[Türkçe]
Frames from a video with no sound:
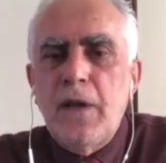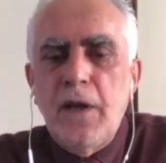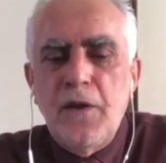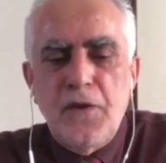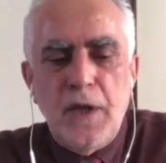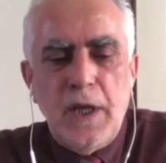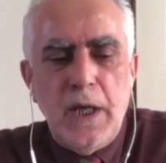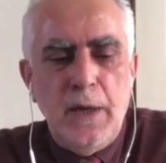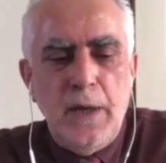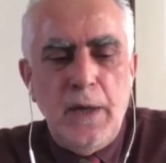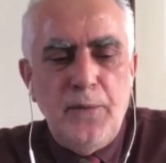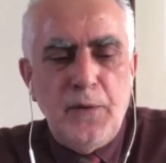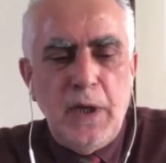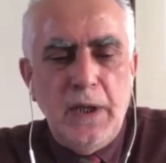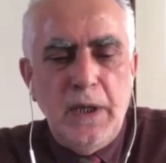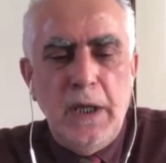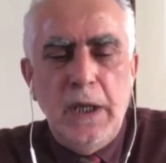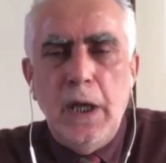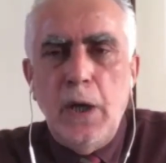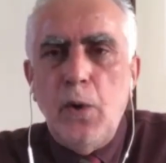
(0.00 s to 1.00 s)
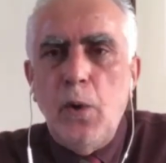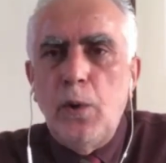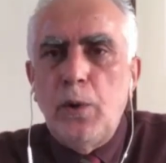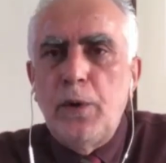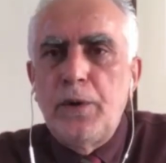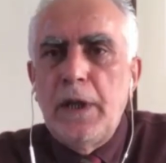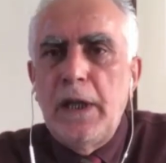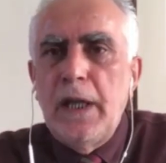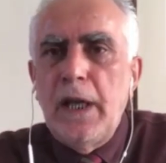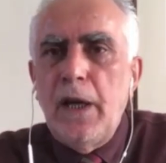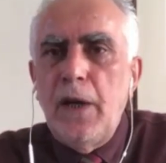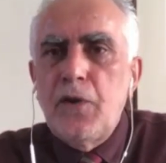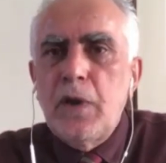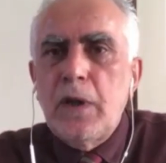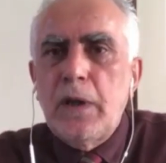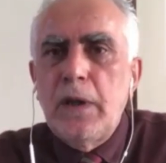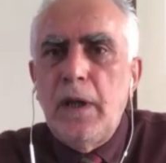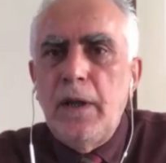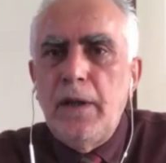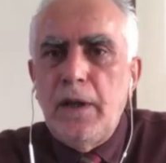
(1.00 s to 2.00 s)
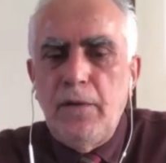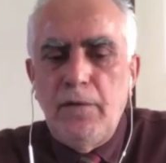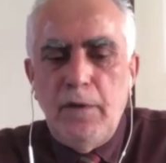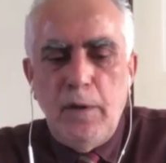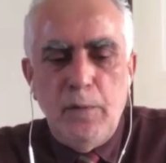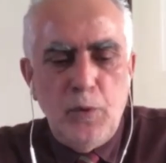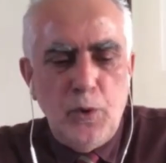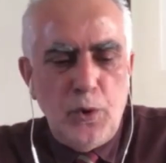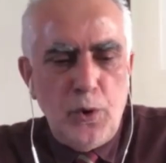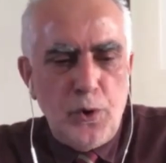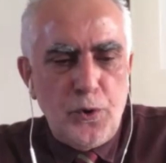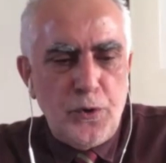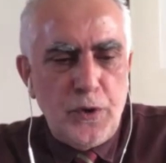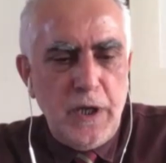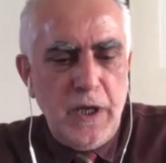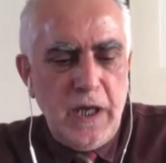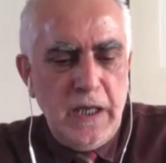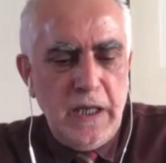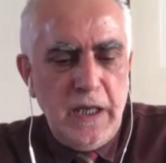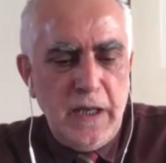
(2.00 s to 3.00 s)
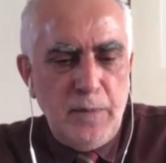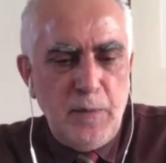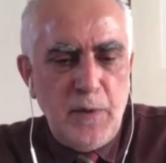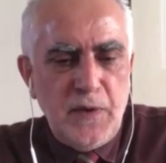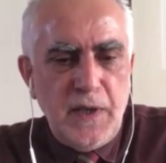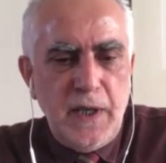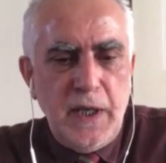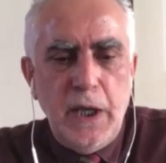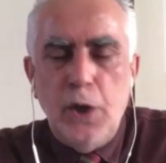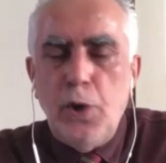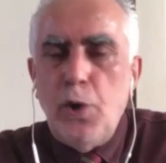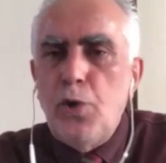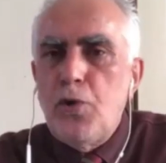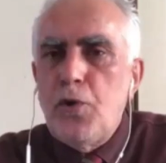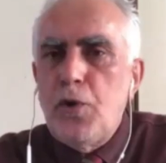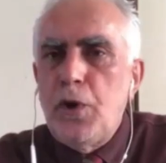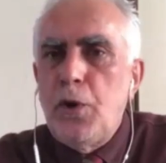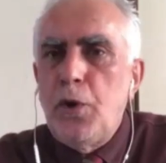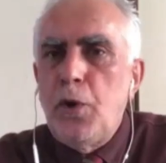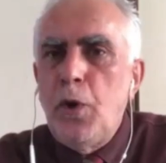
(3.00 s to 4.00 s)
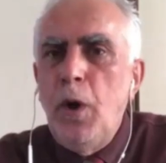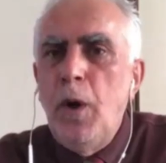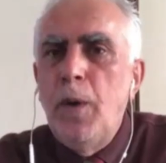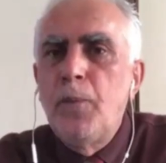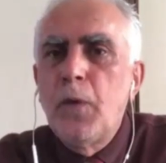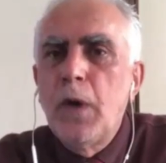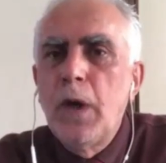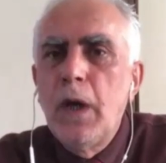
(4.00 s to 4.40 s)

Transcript: Geçen hafta neler oldu, neler açıklandı ve bu göstergeler bize ne gösteriyor?